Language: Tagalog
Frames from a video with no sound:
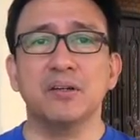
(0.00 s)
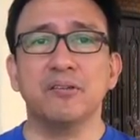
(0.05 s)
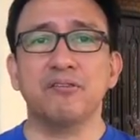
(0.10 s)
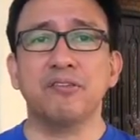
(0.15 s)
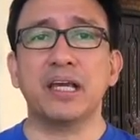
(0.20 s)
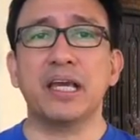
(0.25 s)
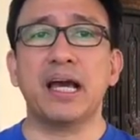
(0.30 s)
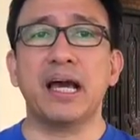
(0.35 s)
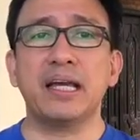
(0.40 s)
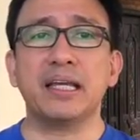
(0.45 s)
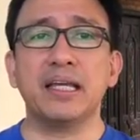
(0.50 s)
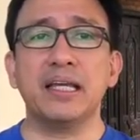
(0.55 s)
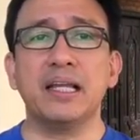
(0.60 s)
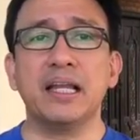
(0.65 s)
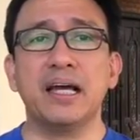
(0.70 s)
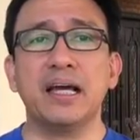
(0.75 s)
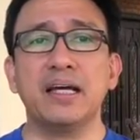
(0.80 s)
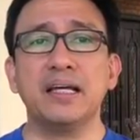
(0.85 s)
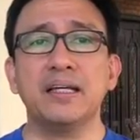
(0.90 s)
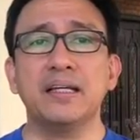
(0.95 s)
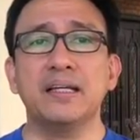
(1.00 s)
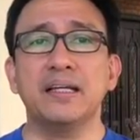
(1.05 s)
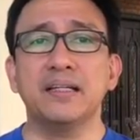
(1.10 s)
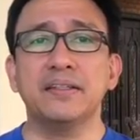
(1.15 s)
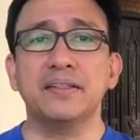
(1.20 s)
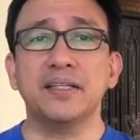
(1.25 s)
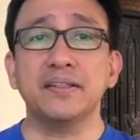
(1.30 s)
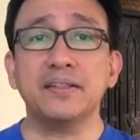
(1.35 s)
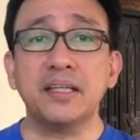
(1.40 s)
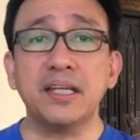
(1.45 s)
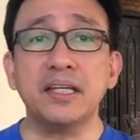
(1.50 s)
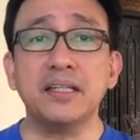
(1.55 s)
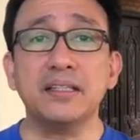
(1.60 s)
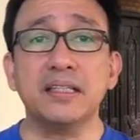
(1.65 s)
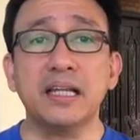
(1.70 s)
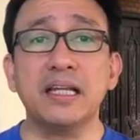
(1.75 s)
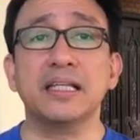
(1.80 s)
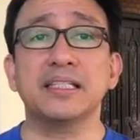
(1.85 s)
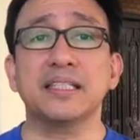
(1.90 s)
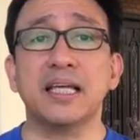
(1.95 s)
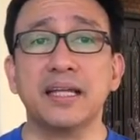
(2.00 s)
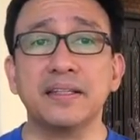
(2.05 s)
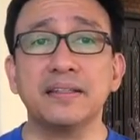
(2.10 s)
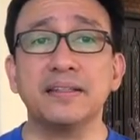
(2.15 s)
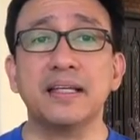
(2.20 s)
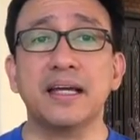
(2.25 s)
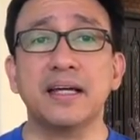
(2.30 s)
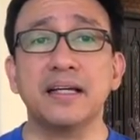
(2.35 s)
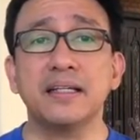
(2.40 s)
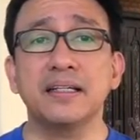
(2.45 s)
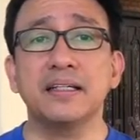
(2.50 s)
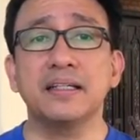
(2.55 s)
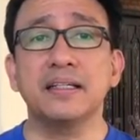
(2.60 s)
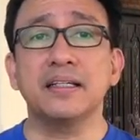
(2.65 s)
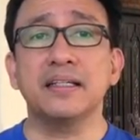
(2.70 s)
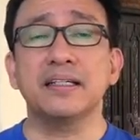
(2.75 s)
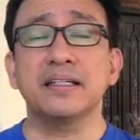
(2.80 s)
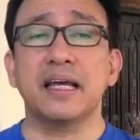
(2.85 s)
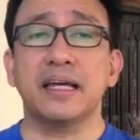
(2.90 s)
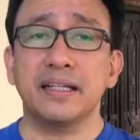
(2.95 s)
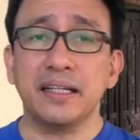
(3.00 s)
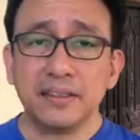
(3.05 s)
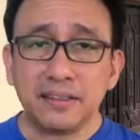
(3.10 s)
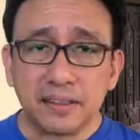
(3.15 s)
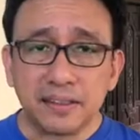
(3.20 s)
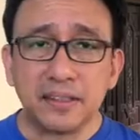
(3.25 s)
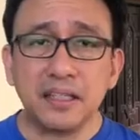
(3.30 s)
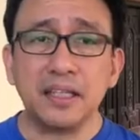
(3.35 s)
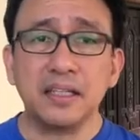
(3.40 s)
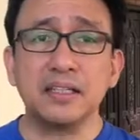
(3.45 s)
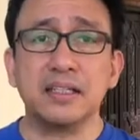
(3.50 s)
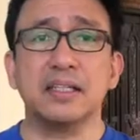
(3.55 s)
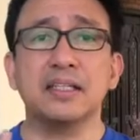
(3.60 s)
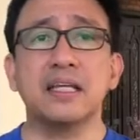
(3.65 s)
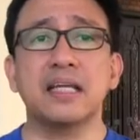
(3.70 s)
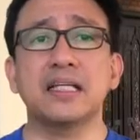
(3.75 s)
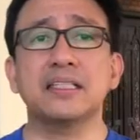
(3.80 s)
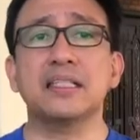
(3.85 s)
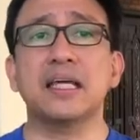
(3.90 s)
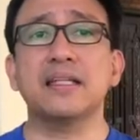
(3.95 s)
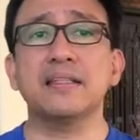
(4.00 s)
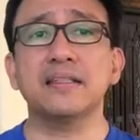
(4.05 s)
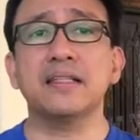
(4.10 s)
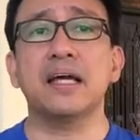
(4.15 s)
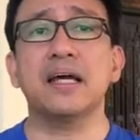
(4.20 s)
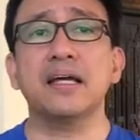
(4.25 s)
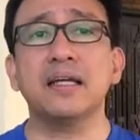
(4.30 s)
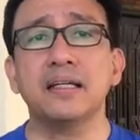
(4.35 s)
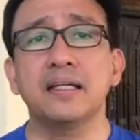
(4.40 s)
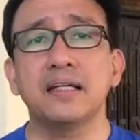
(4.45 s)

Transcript: Fe Aguila, Titing de la Santa, Nanay Titing de la Santa,